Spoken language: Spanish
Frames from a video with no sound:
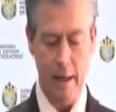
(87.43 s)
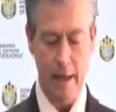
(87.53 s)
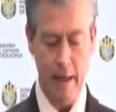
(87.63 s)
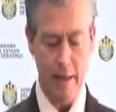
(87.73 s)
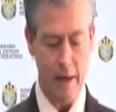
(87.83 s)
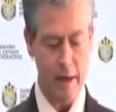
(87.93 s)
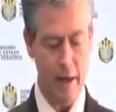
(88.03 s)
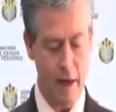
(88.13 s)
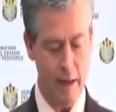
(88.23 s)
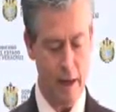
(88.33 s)
y
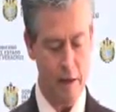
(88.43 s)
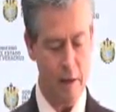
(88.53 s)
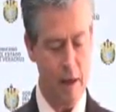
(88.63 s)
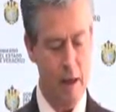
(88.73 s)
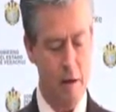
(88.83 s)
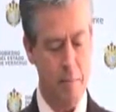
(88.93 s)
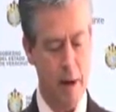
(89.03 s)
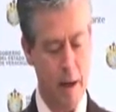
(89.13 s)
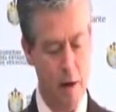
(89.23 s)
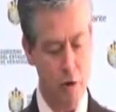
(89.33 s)
tranquilidad
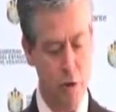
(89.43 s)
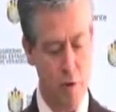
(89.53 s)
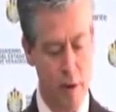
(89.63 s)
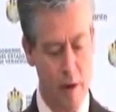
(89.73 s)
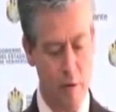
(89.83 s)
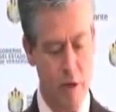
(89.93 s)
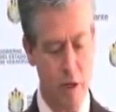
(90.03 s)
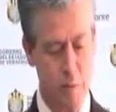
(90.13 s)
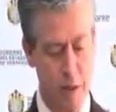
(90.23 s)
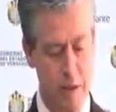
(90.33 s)
para que los ciudadanos
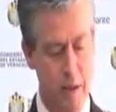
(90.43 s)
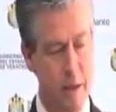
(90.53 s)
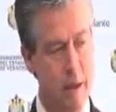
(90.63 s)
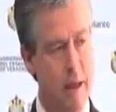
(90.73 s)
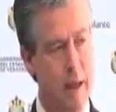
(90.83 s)
expresen